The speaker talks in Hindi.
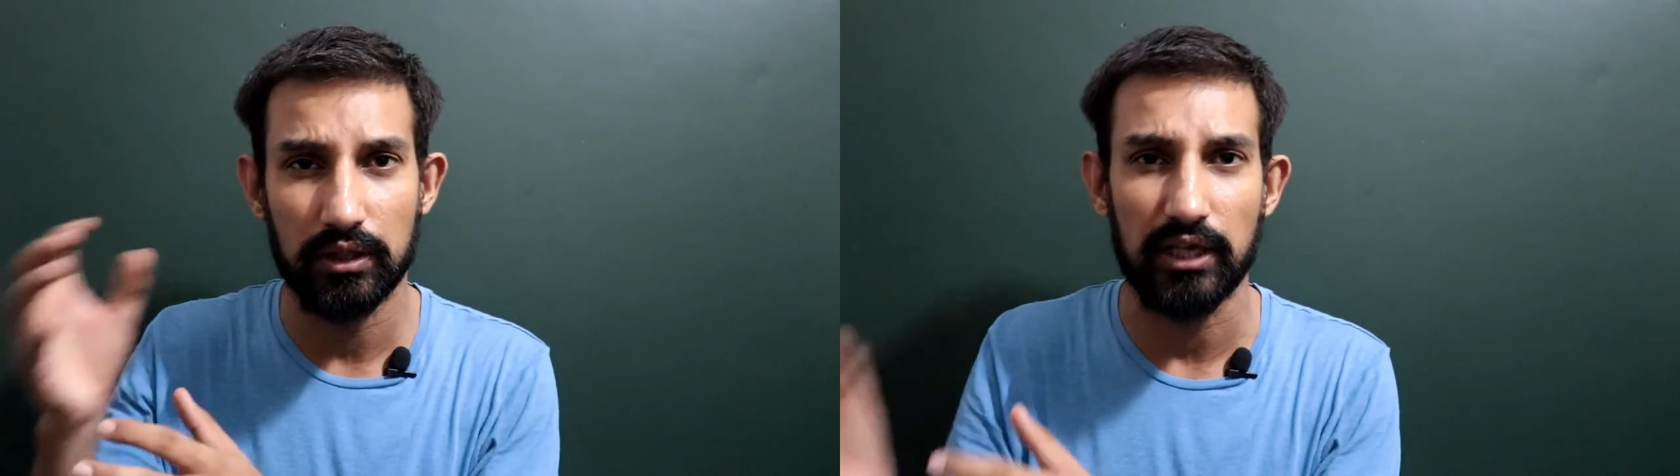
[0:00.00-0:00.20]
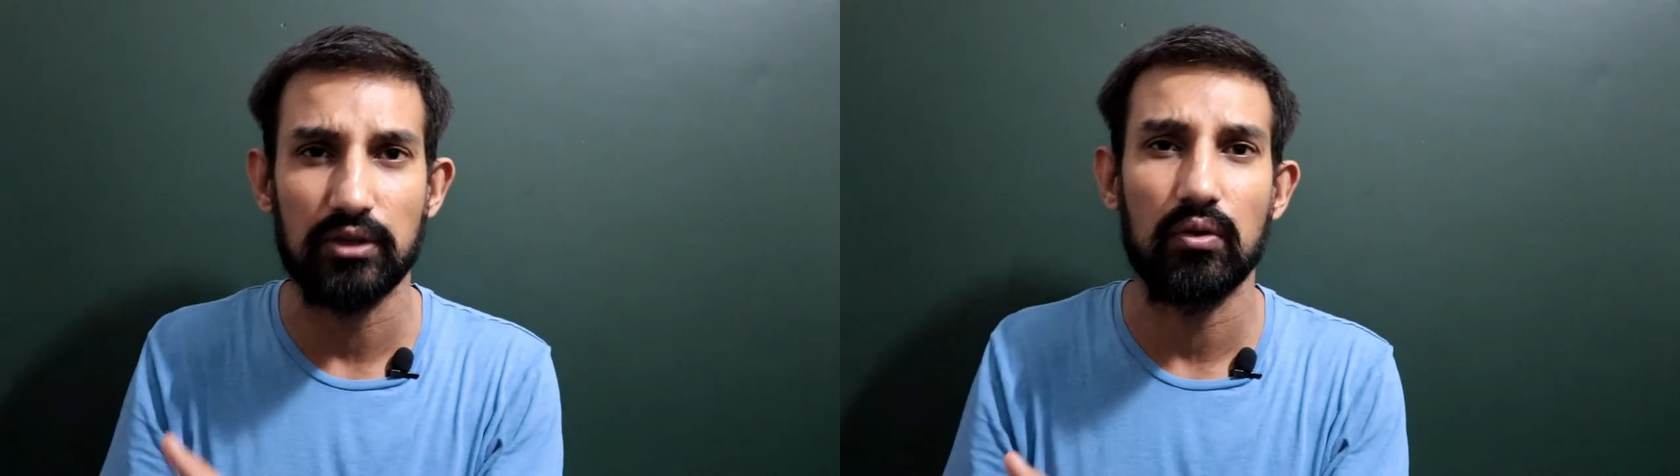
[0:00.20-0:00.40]

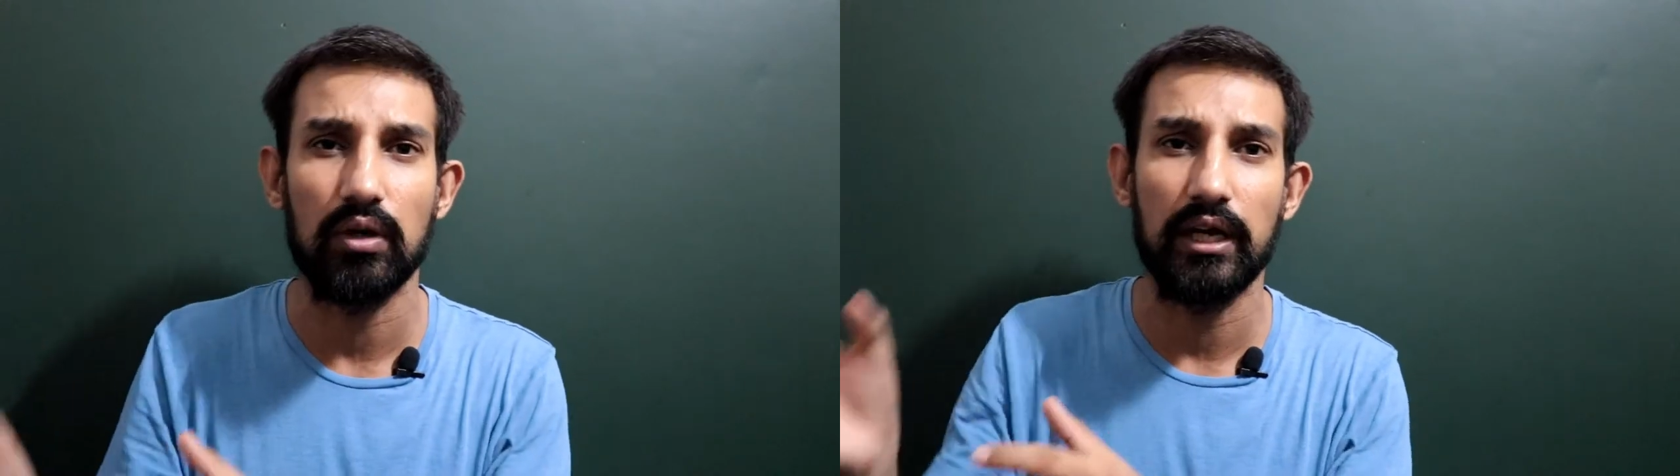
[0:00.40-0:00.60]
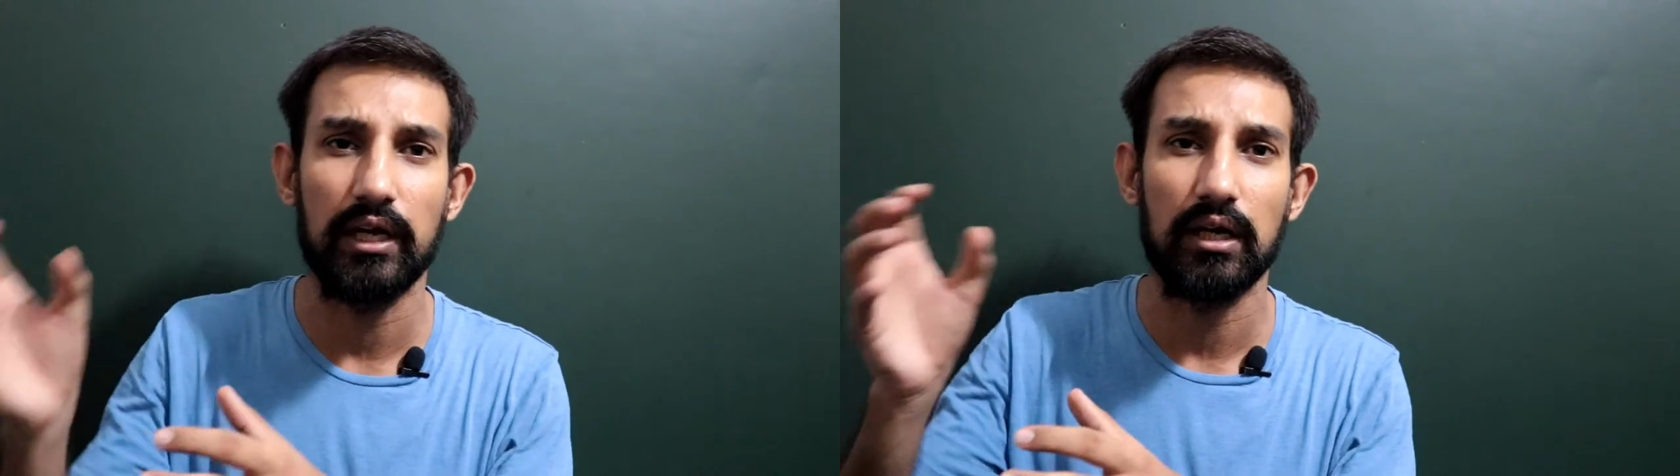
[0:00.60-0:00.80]
डेथ को
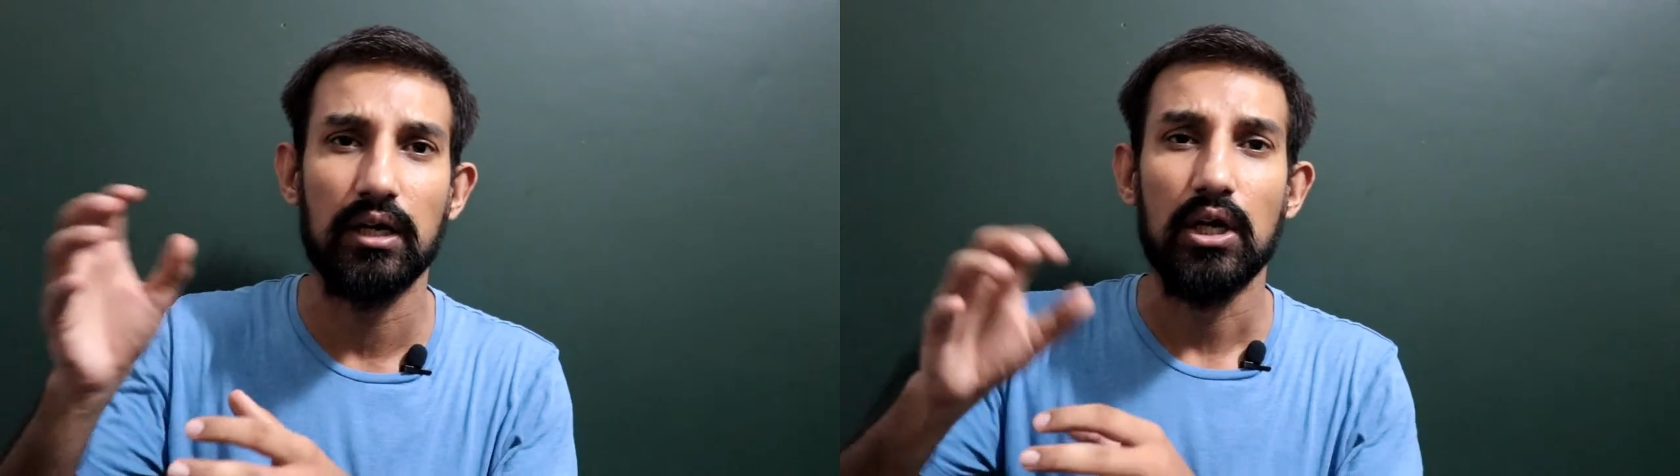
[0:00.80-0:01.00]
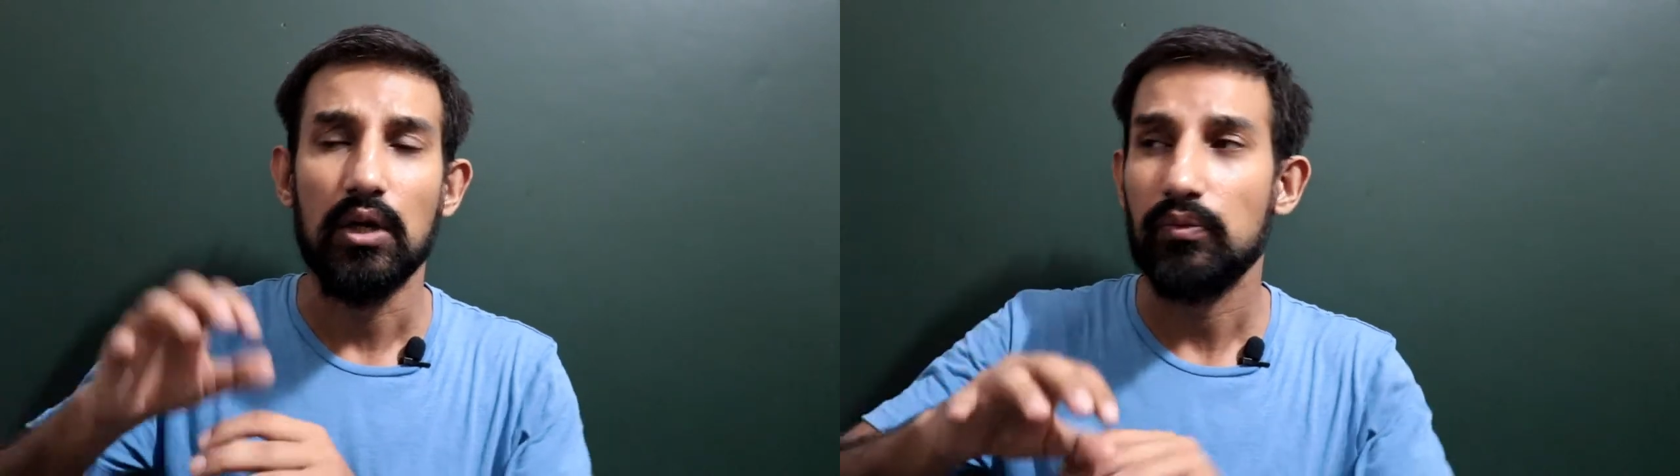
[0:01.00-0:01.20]

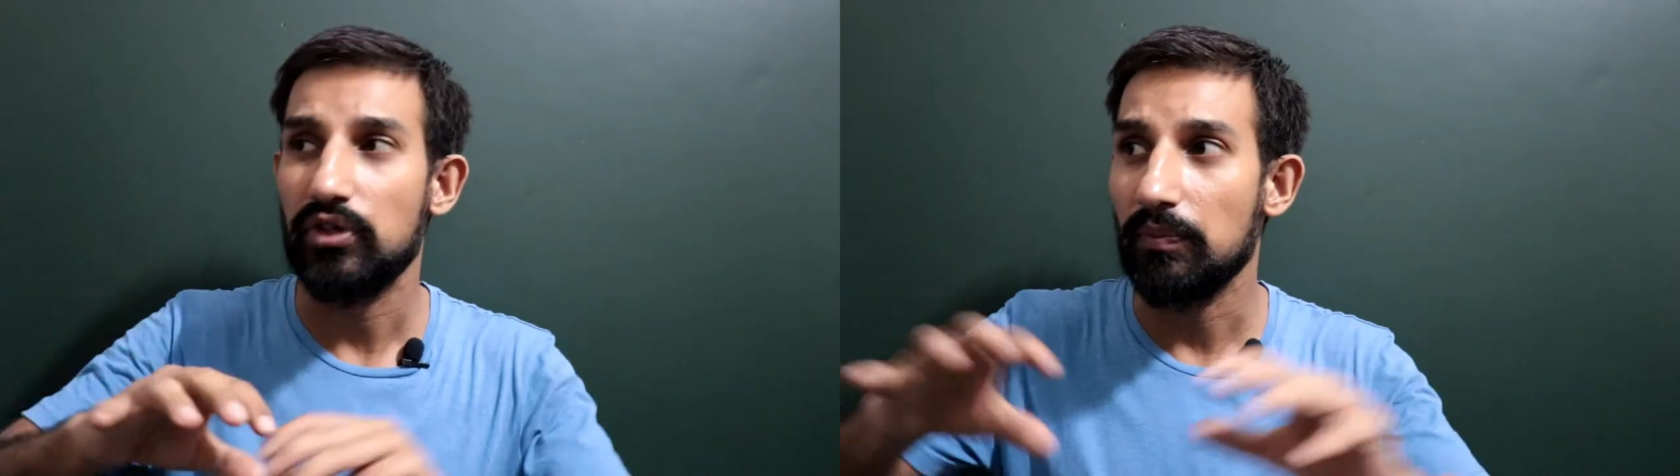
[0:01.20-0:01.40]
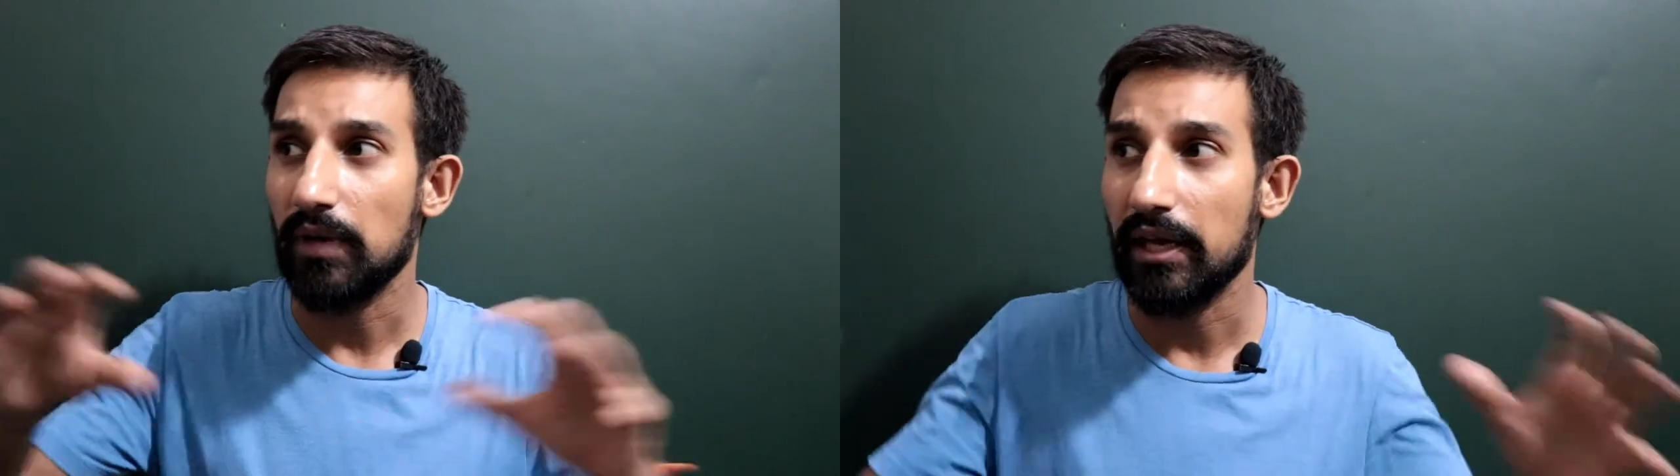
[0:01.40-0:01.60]
लेकर
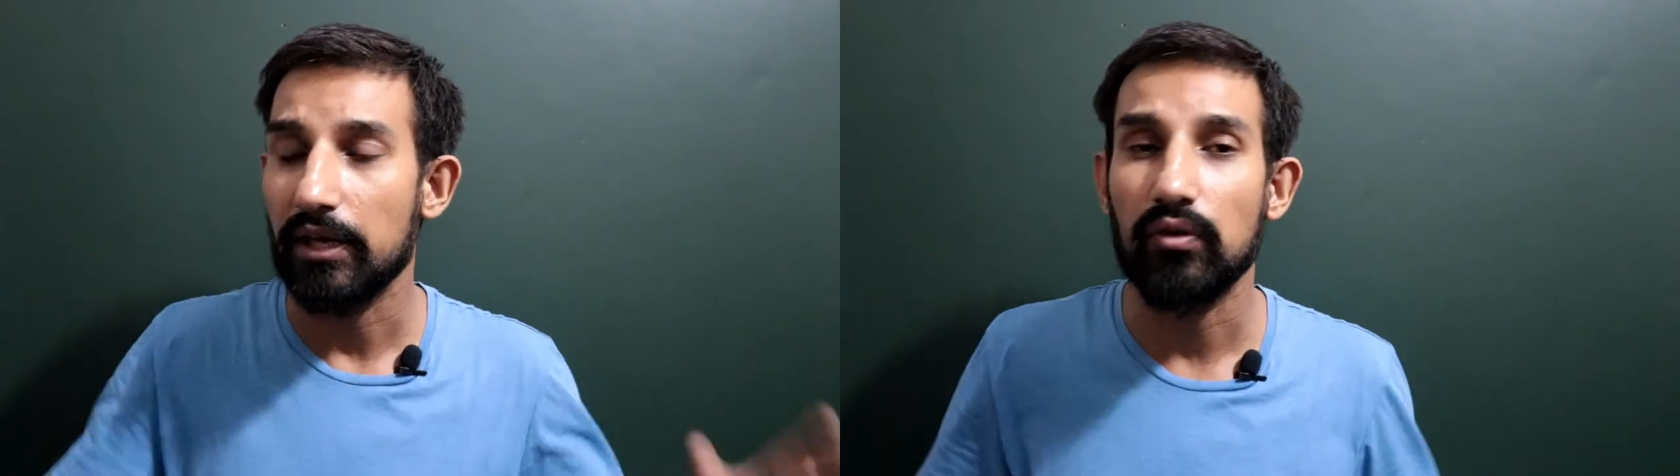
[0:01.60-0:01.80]
सीबीआई